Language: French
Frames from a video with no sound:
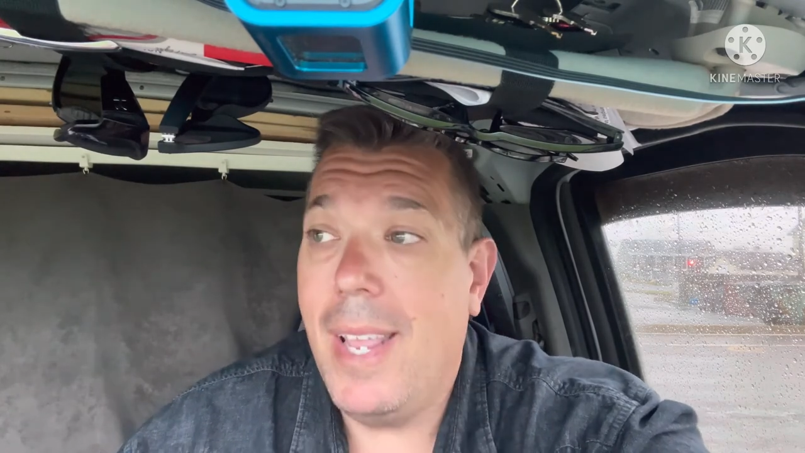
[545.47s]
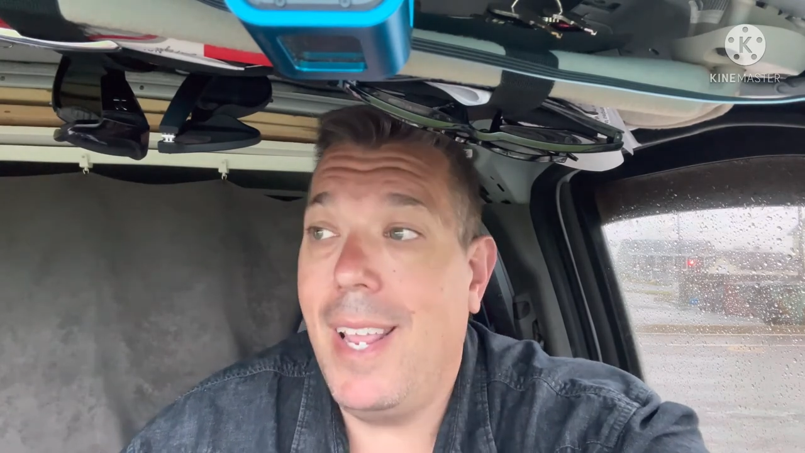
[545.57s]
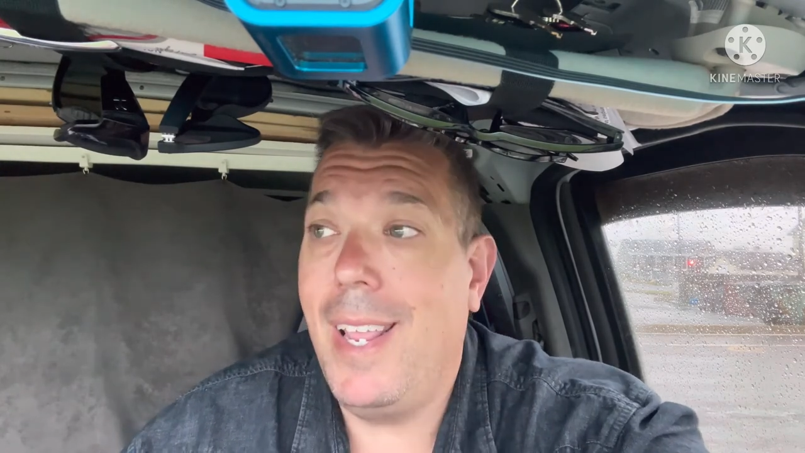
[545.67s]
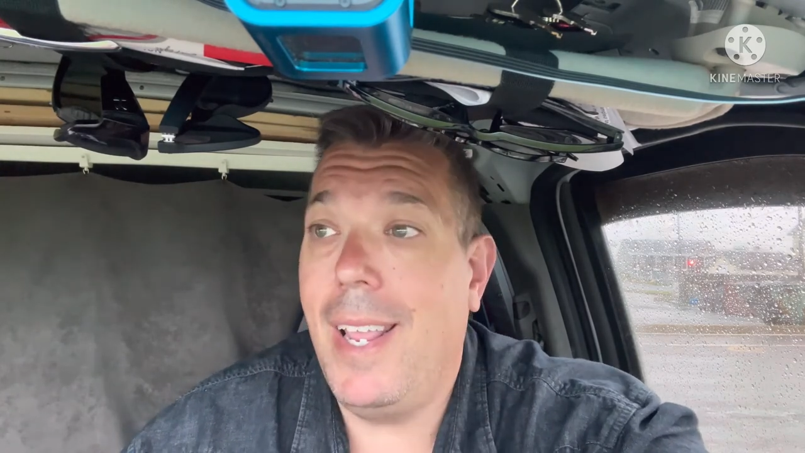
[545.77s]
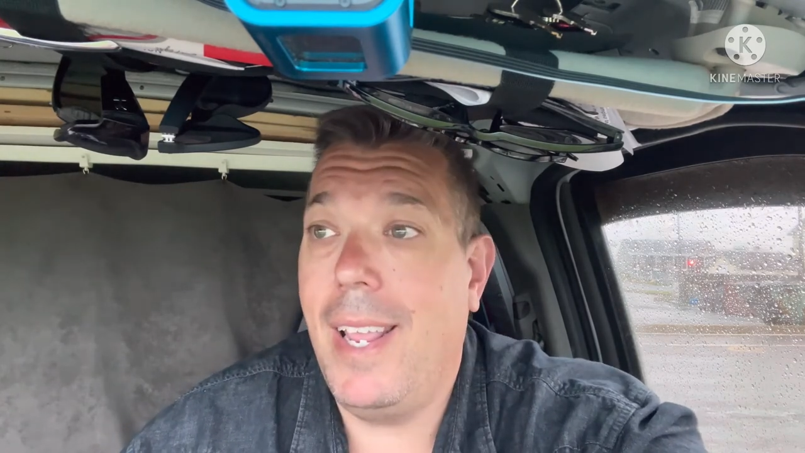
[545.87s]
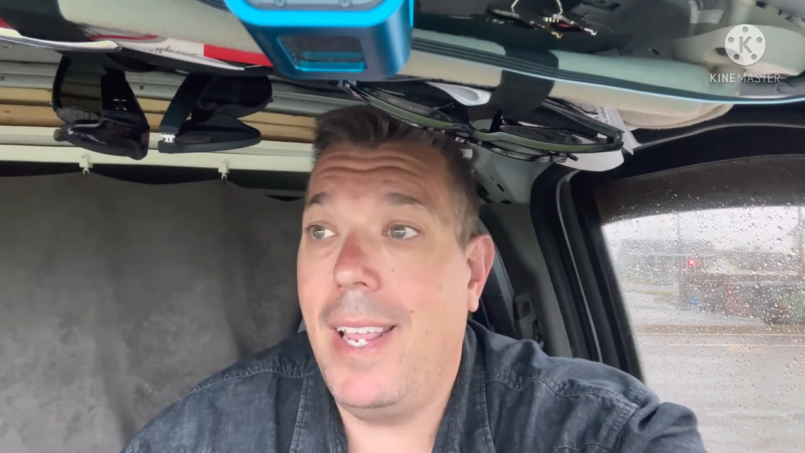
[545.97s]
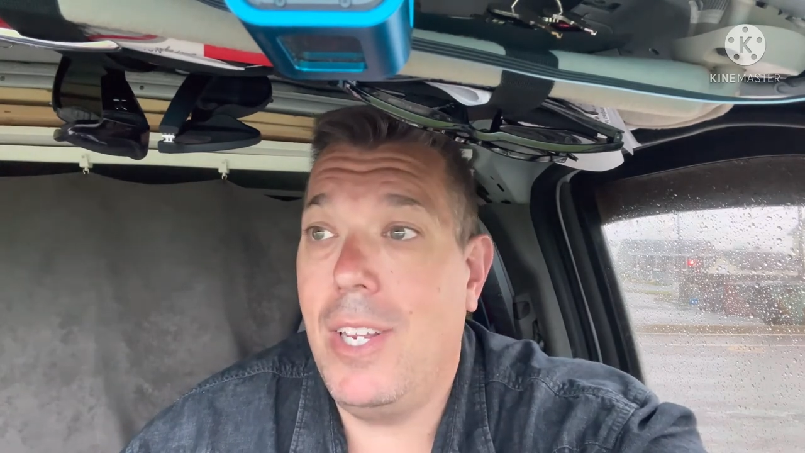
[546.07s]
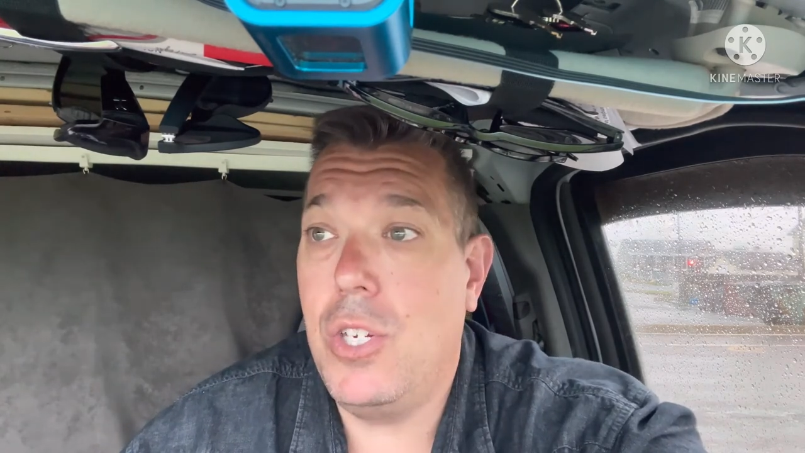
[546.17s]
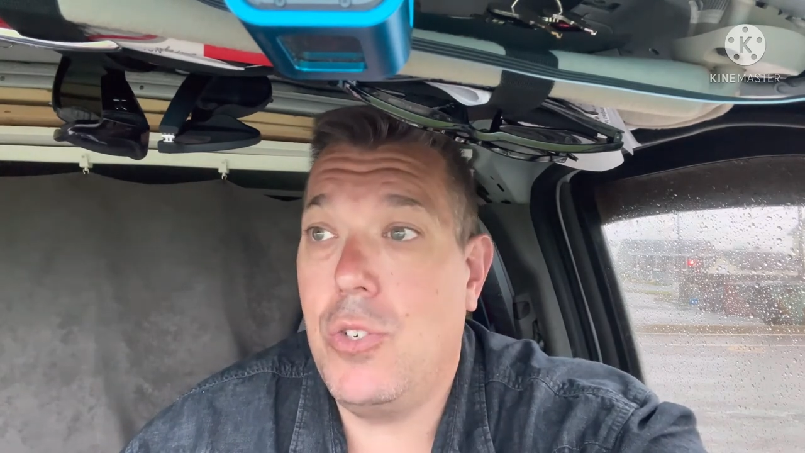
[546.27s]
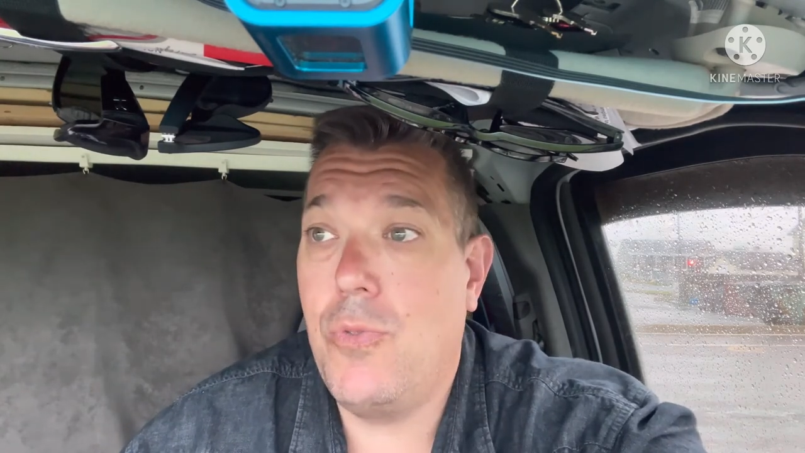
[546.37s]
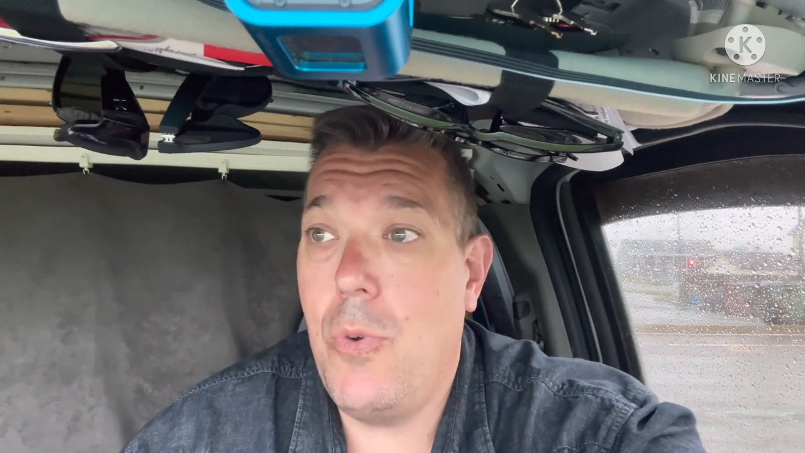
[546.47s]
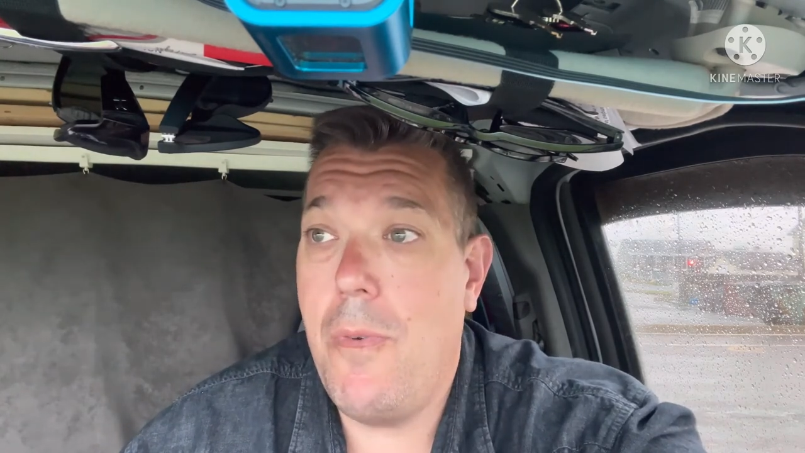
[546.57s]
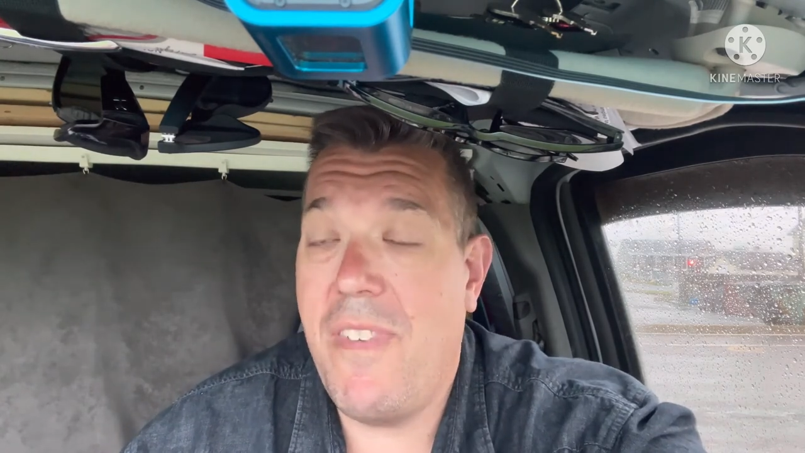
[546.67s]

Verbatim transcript: et, je veux